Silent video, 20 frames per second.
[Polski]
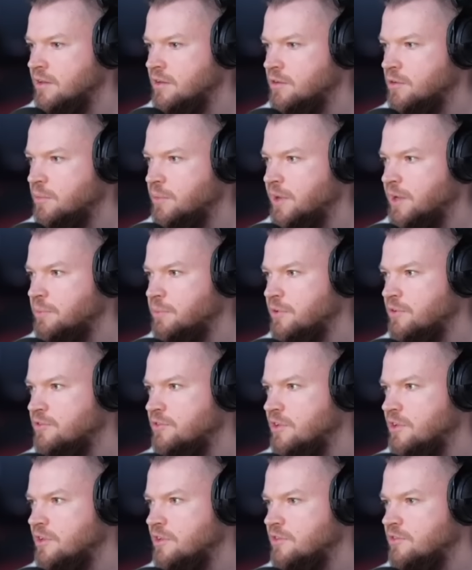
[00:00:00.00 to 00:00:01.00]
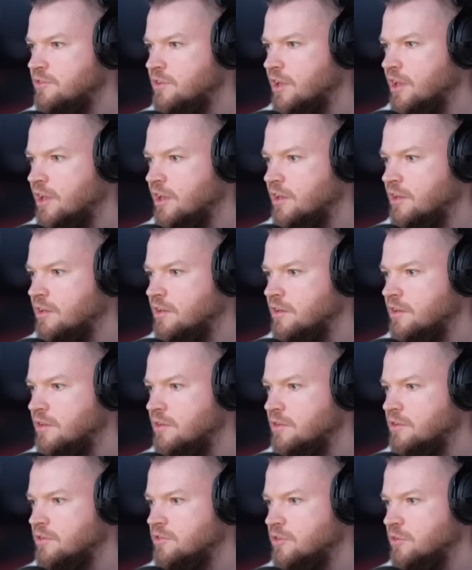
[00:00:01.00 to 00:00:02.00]
Chłopaki powiedzieli, że
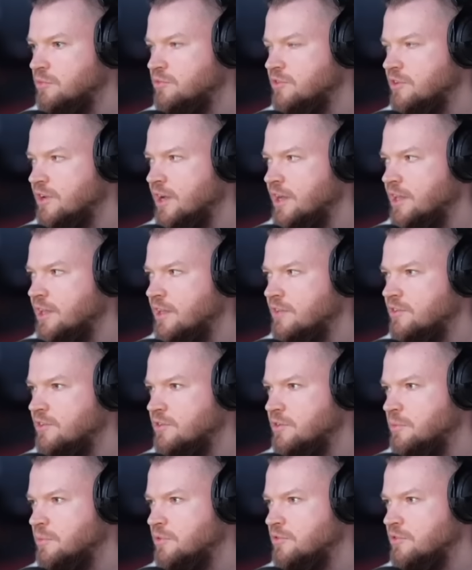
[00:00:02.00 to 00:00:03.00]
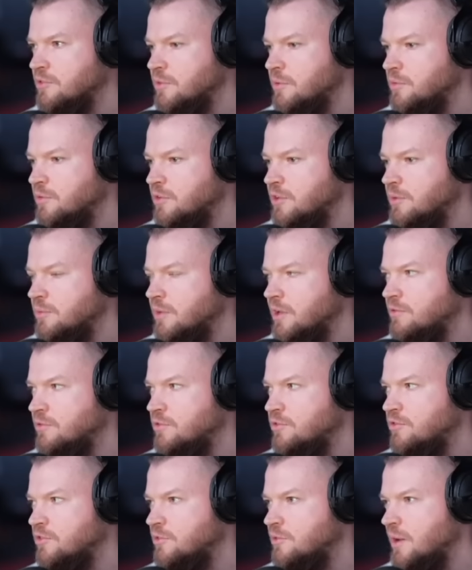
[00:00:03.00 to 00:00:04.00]
y, chcą przegadać, ja sobie poszedłem do kibla,
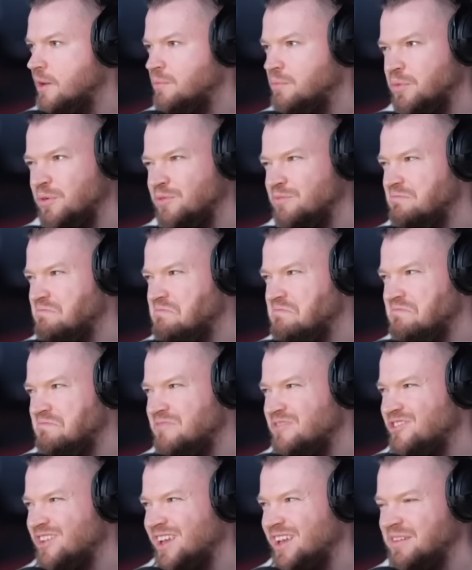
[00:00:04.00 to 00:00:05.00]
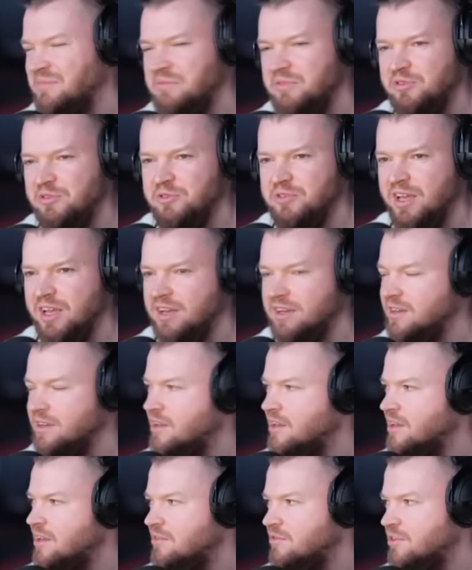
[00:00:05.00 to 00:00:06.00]
wróciłem po trzech minutach
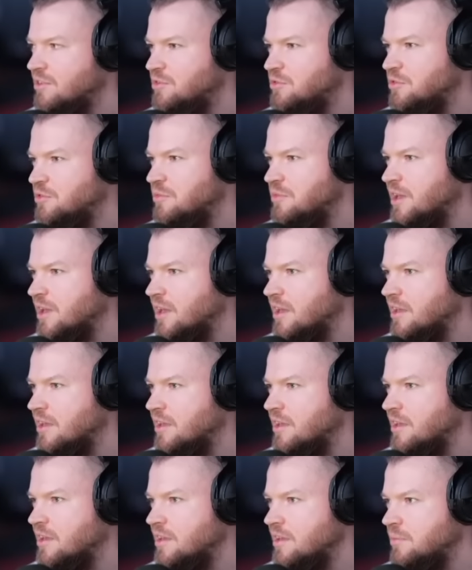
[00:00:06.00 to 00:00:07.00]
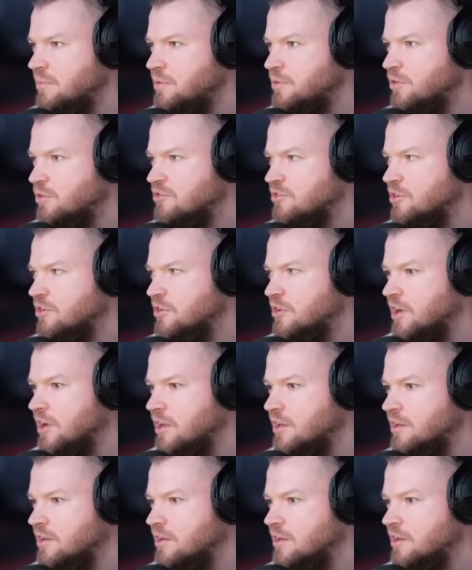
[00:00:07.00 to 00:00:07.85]
według mnie i było, że ok.